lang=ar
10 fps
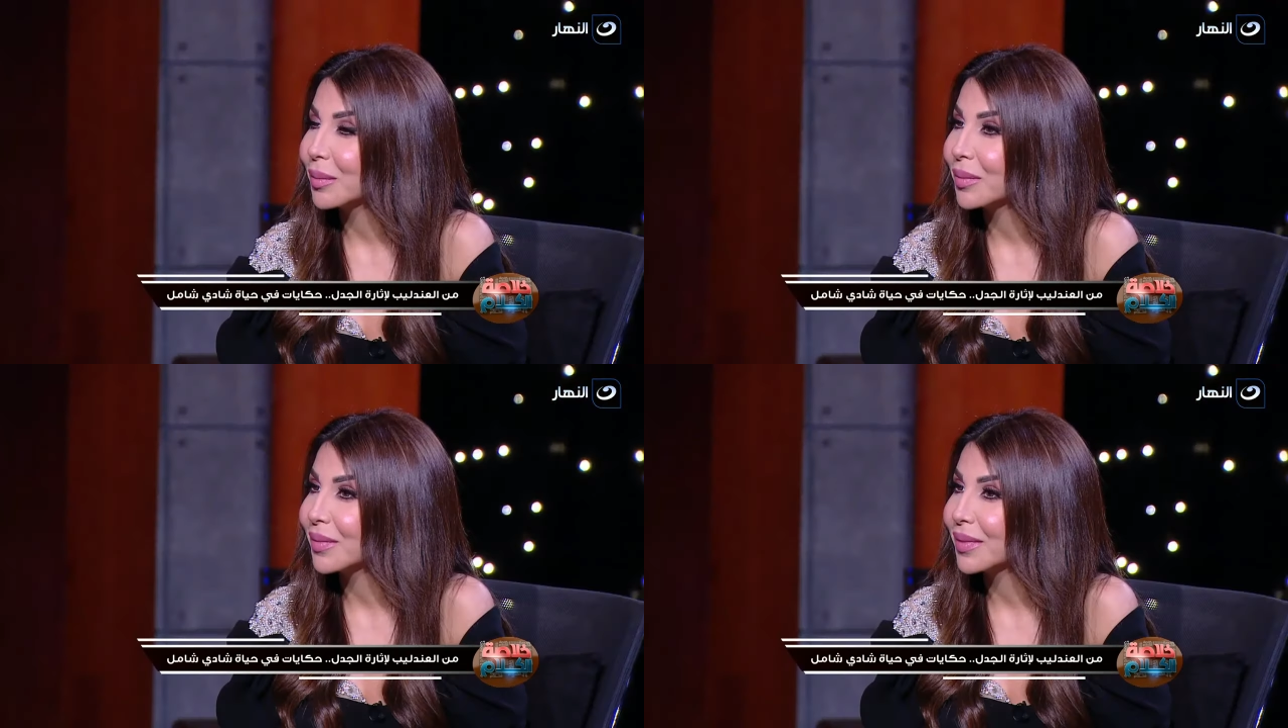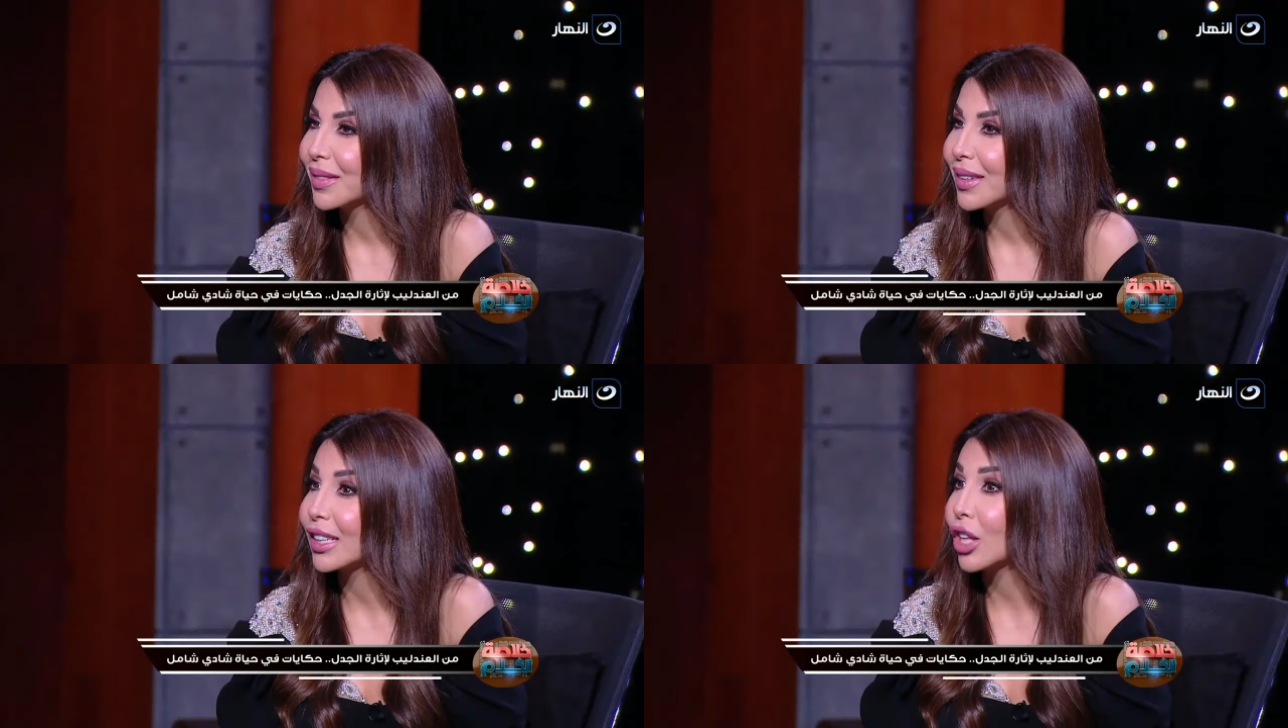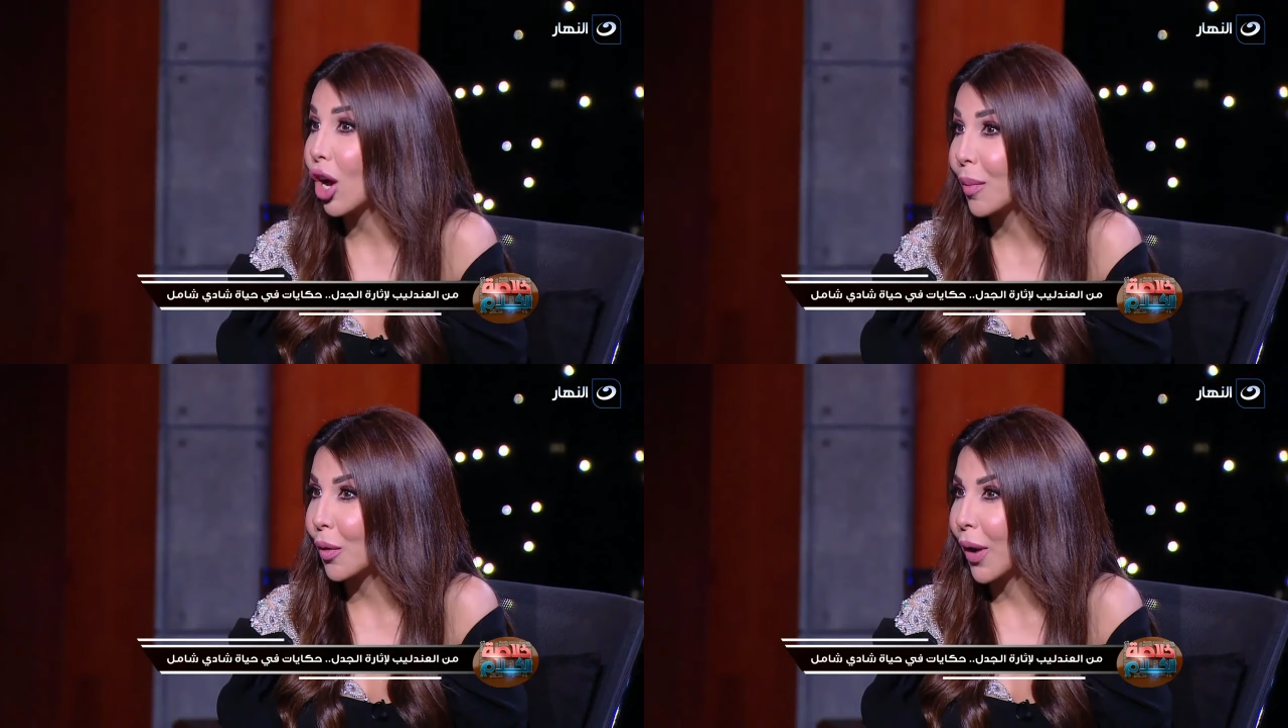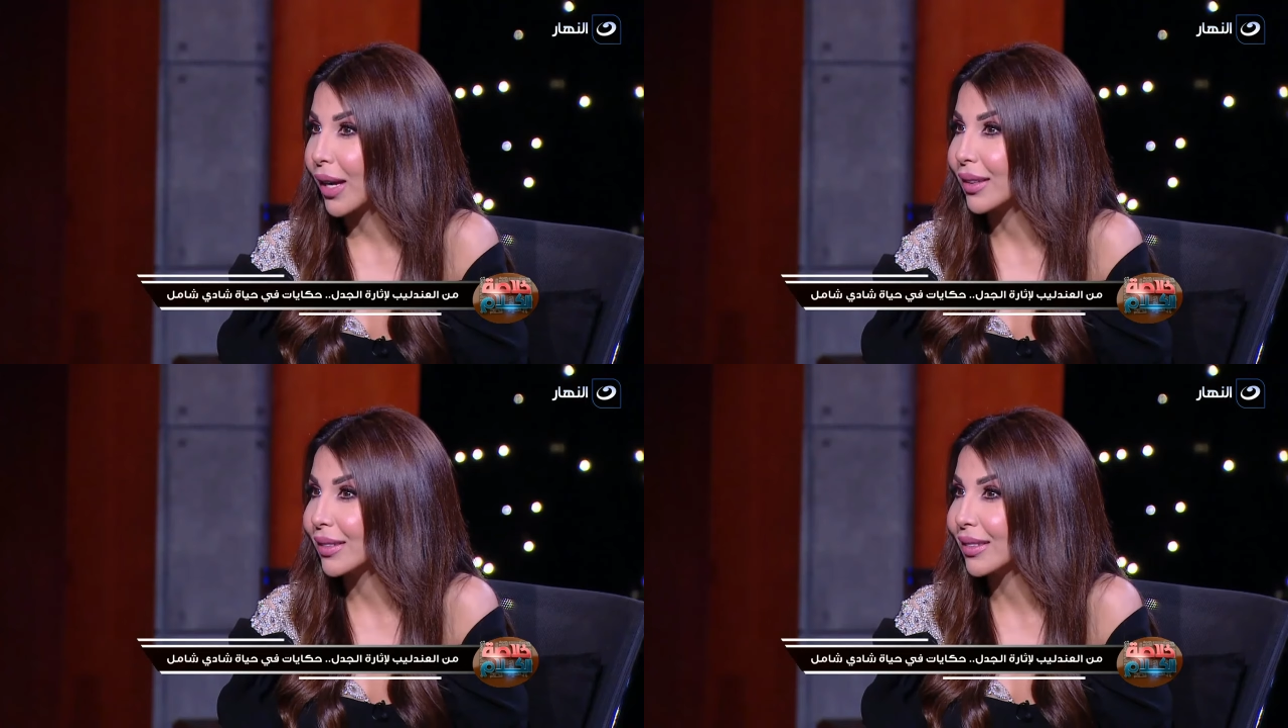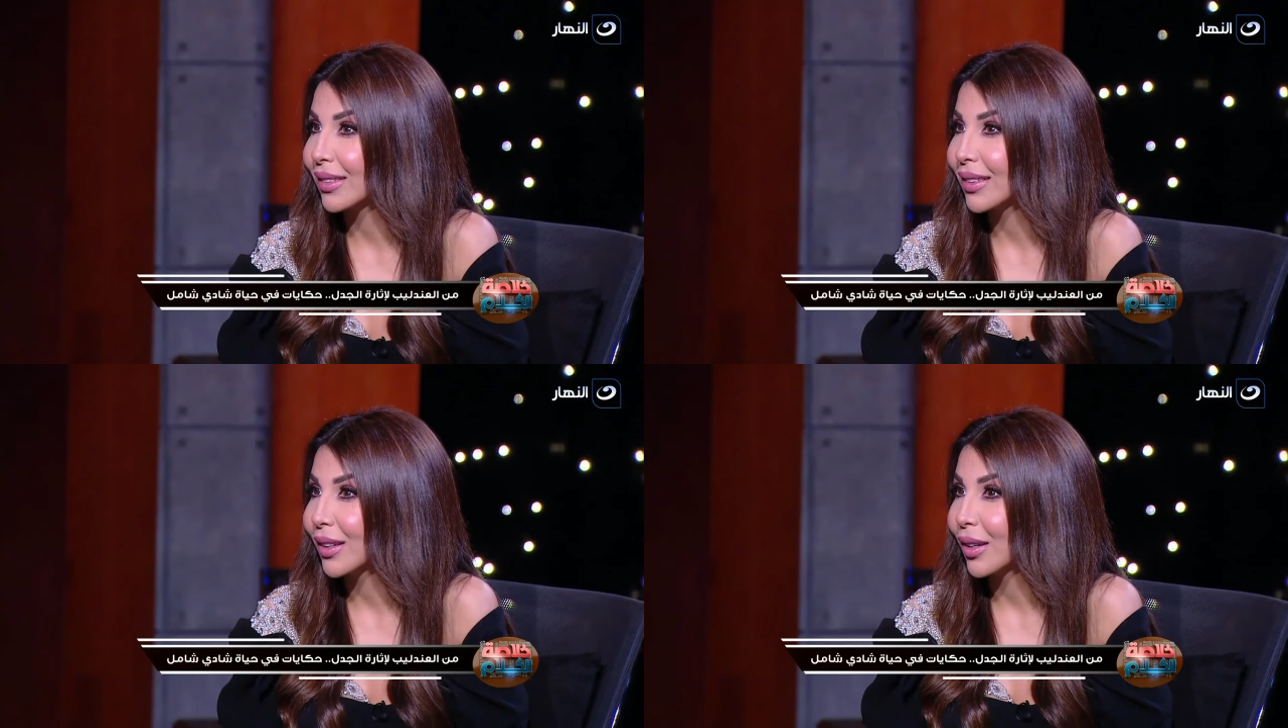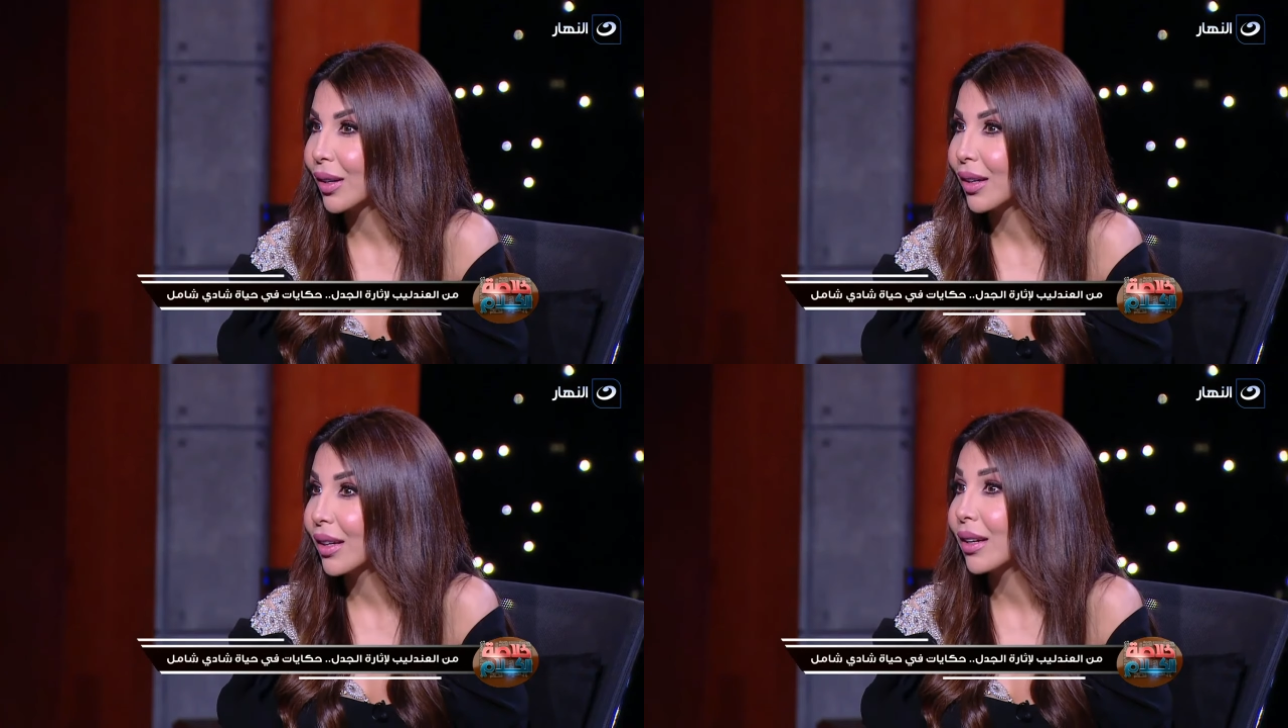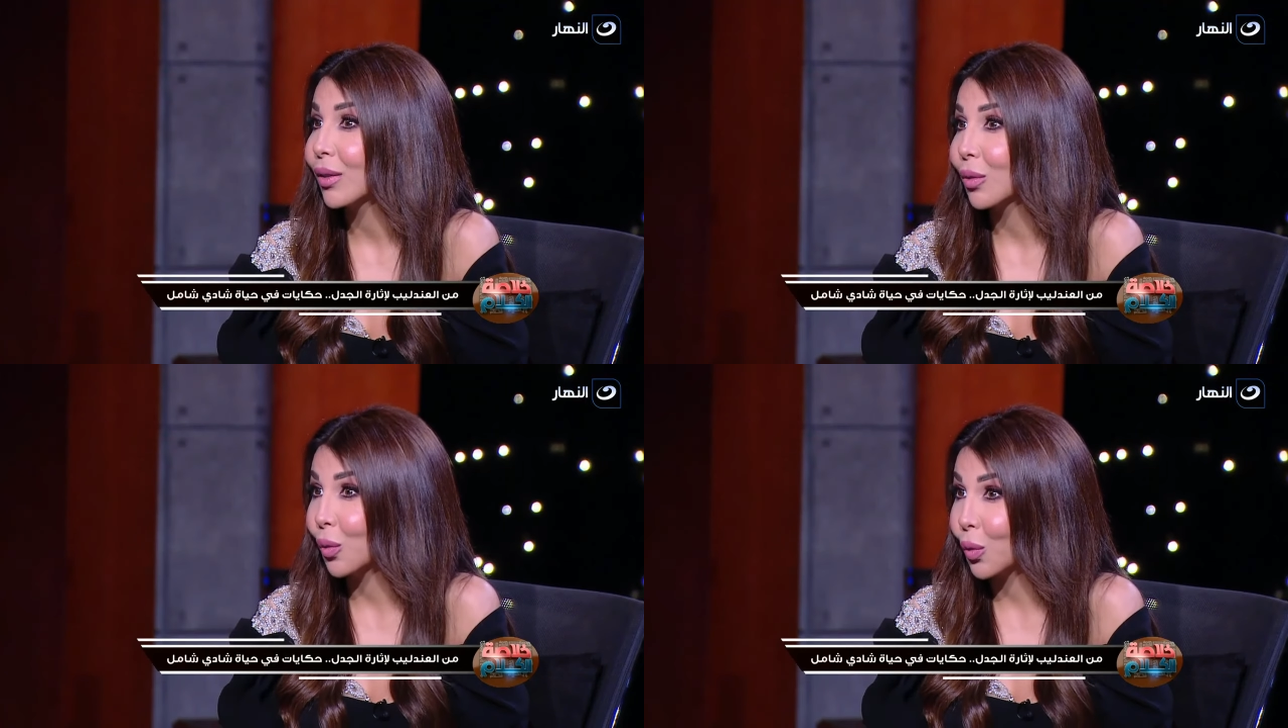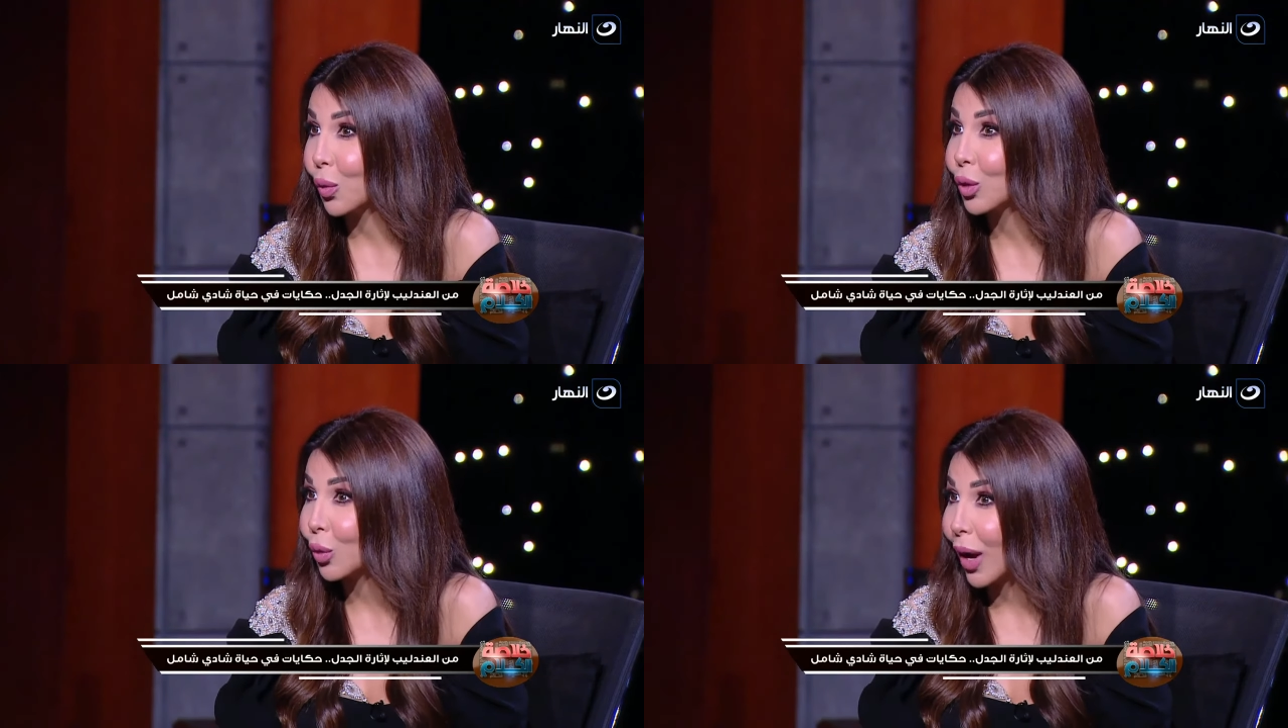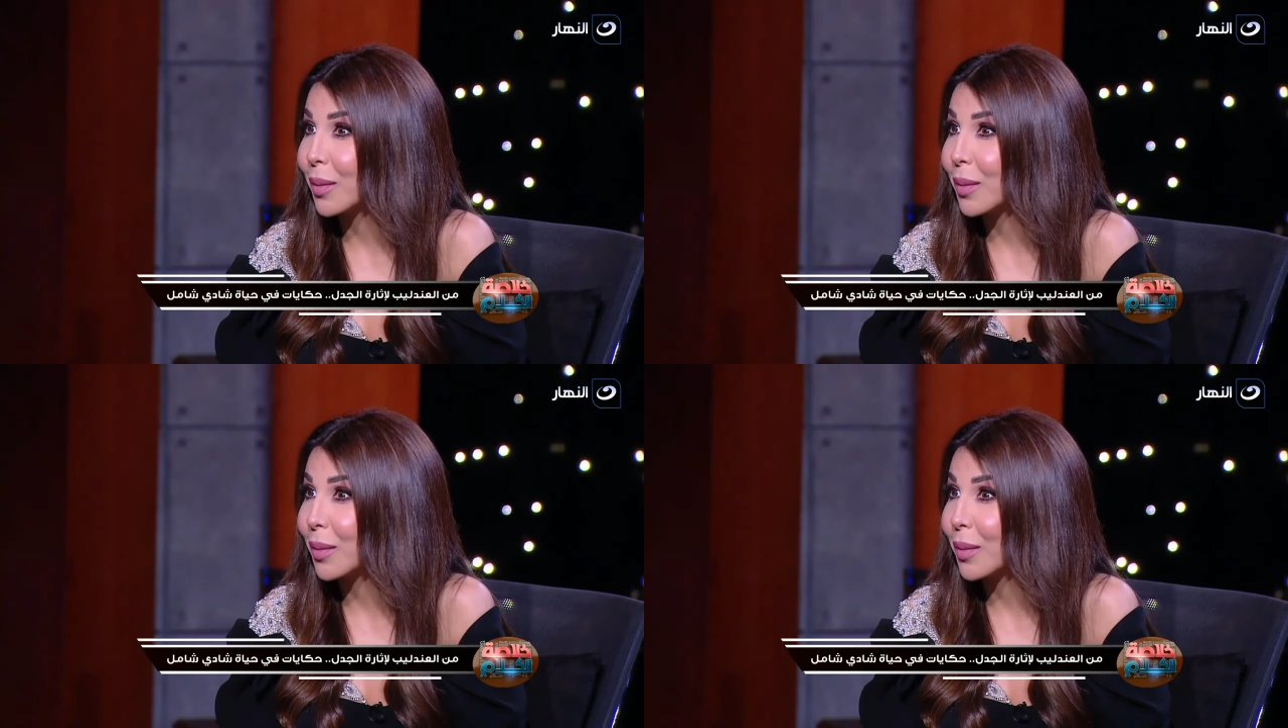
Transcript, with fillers: انا الكبير انت اكبر واحد اه وانتوا